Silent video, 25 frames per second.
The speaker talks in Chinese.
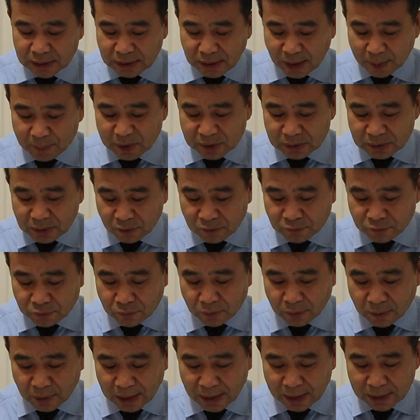他们都
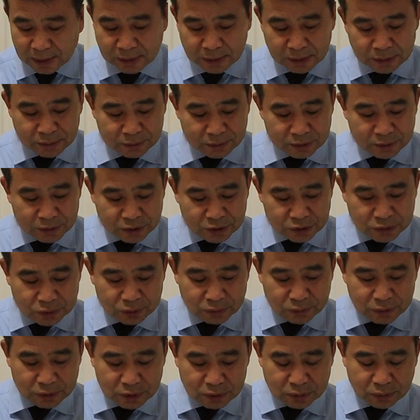复活了，与基
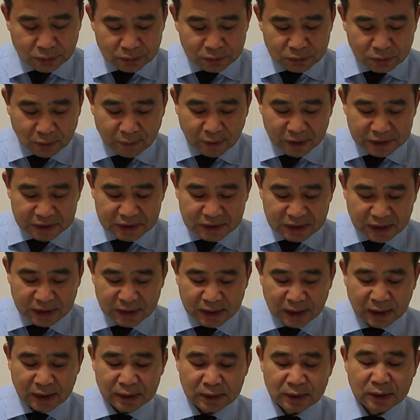督一同作王一
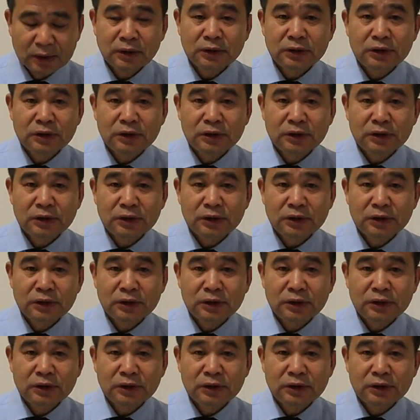千年。